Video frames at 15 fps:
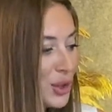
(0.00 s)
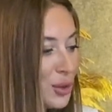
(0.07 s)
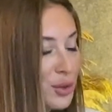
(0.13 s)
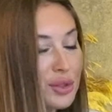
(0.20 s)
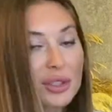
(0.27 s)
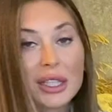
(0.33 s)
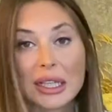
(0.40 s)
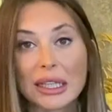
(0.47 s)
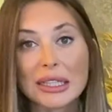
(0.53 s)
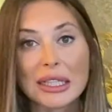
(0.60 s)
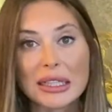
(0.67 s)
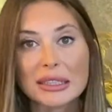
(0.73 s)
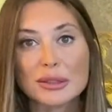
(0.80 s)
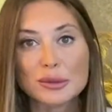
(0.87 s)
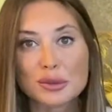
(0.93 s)
Sonuçta
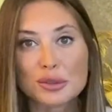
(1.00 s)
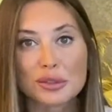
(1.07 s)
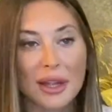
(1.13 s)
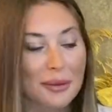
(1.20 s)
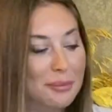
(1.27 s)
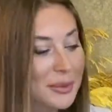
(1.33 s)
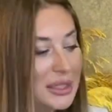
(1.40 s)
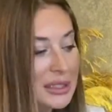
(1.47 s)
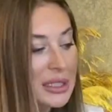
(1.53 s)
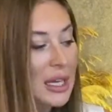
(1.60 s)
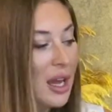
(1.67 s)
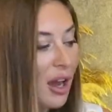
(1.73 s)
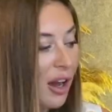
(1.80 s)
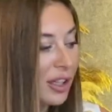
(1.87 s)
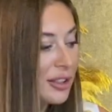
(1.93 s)
kariyerini düşünen bir
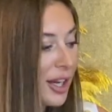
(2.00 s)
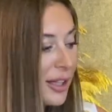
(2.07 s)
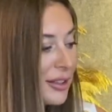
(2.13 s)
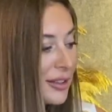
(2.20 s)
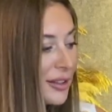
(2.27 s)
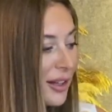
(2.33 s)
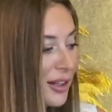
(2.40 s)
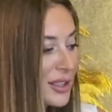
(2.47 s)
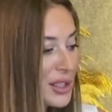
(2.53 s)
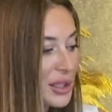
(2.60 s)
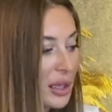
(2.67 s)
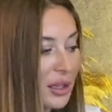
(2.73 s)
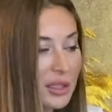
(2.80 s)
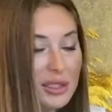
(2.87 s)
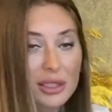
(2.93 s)
adayla
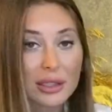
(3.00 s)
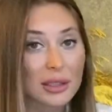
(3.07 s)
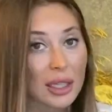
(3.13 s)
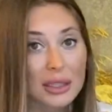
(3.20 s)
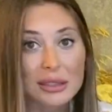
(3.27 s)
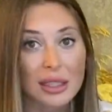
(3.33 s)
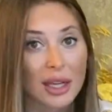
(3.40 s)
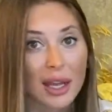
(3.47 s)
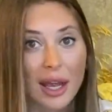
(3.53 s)
karşı karşıyalar.